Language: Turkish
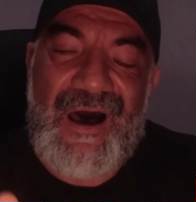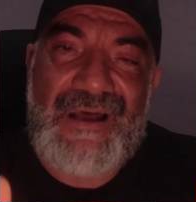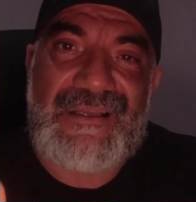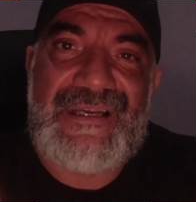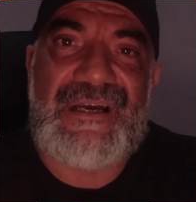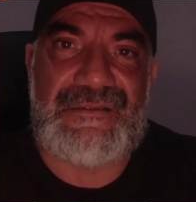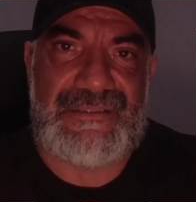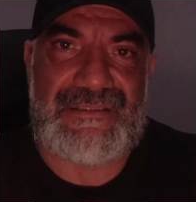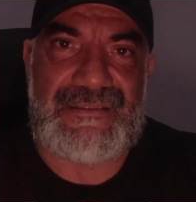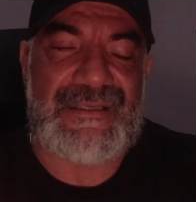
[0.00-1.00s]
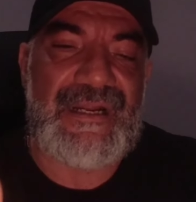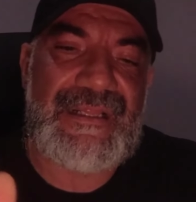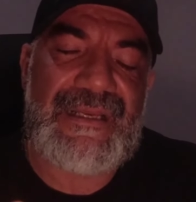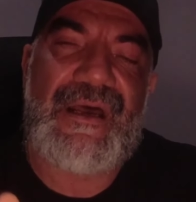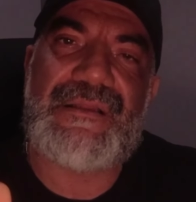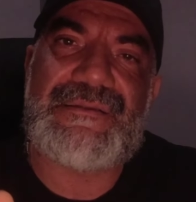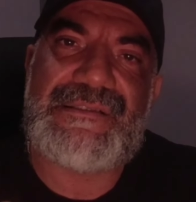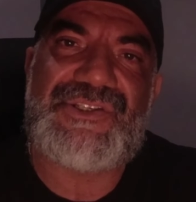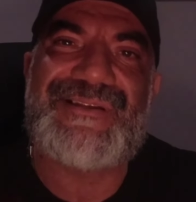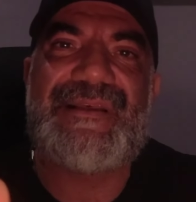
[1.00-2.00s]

Arada kalırsınız. Arada kaldığınız için